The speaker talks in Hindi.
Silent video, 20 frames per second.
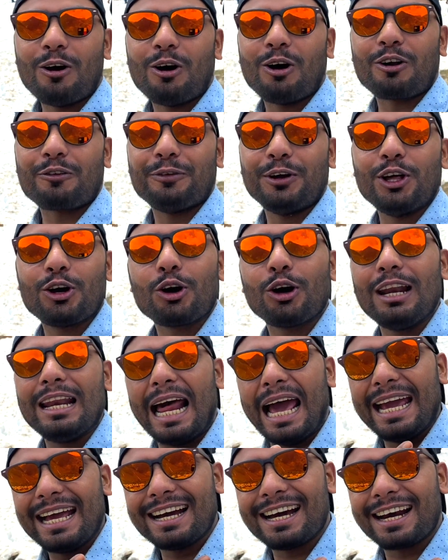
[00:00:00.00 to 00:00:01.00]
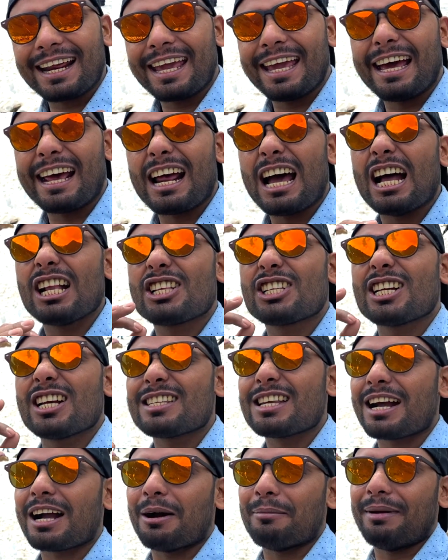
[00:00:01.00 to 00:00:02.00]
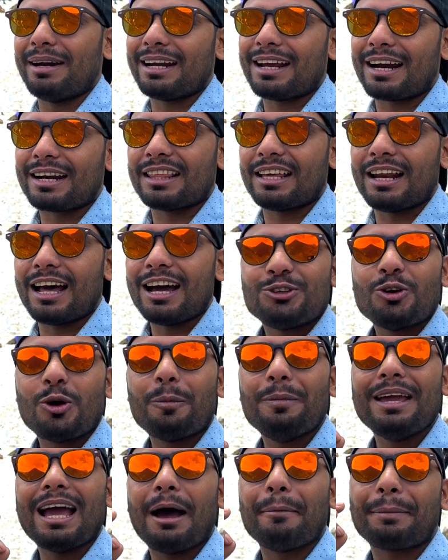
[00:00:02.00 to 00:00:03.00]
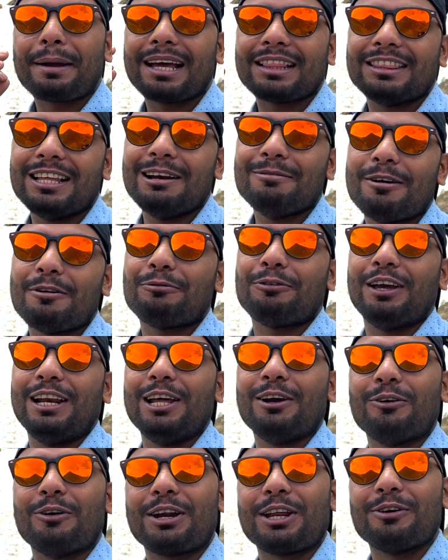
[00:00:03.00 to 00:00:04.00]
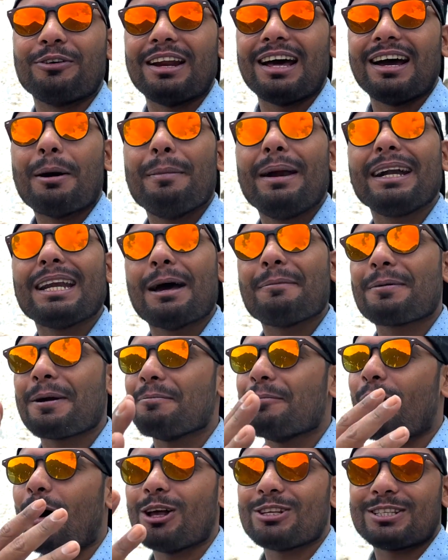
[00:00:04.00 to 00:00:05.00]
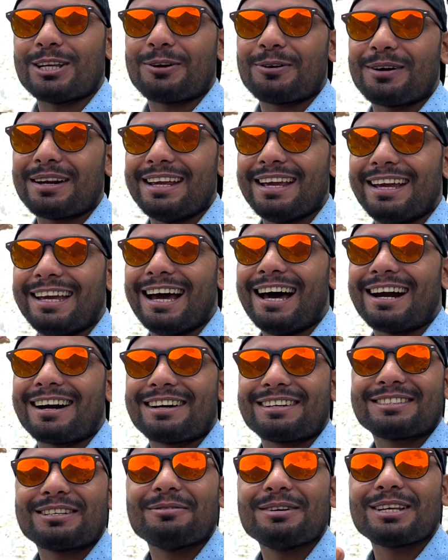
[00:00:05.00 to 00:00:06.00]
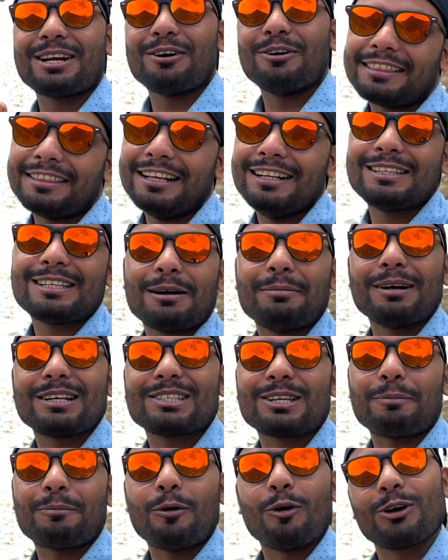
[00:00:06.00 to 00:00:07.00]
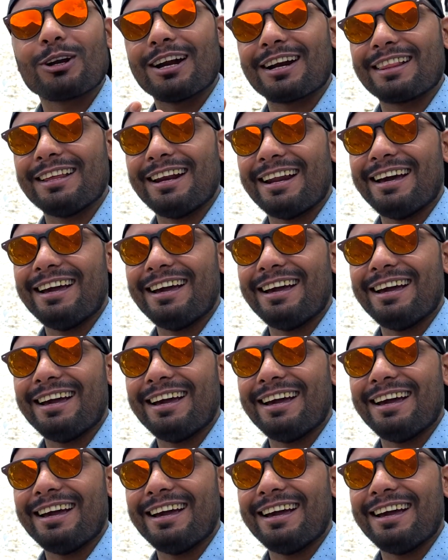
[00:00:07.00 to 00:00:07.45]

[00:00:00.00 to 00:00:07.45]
और वीडियो को लाइक करके यार अच्छा सा कमेंट कर देना जो भी आपके दिल में फीलिंग हो रही हो ना कमेंट आपके बहुत जरूरी है यार समझ रहे हो दिल से बस सपोर्ट कर देना